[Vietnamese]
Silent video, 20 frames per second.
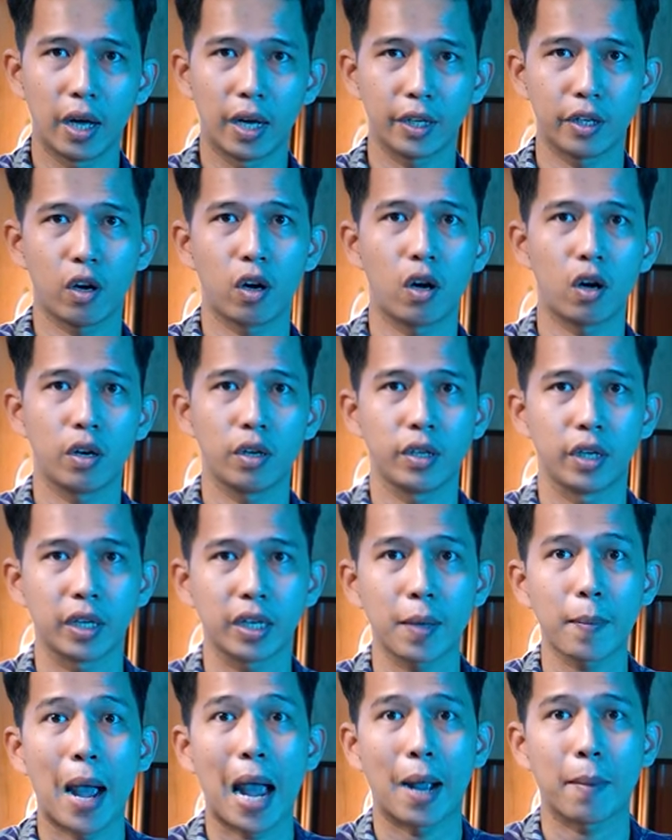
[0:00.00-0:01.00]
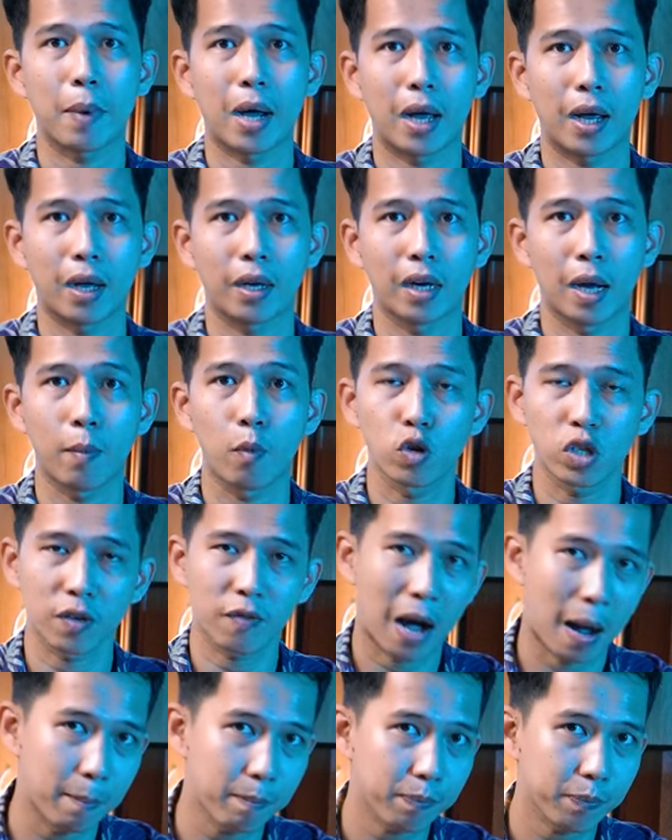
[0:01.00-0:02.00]
uh, cho những các bạn mà đã mua sản
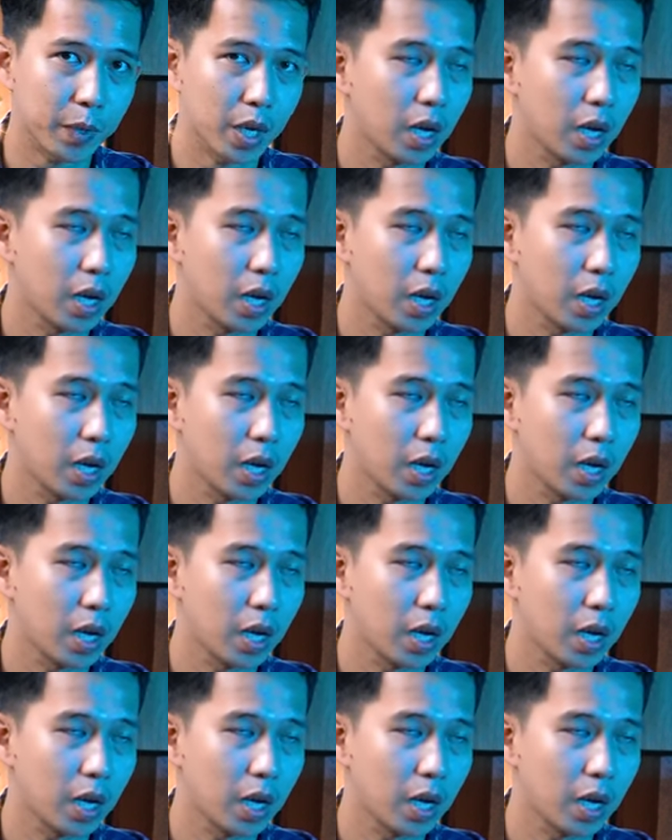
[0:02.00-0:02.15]
phẩm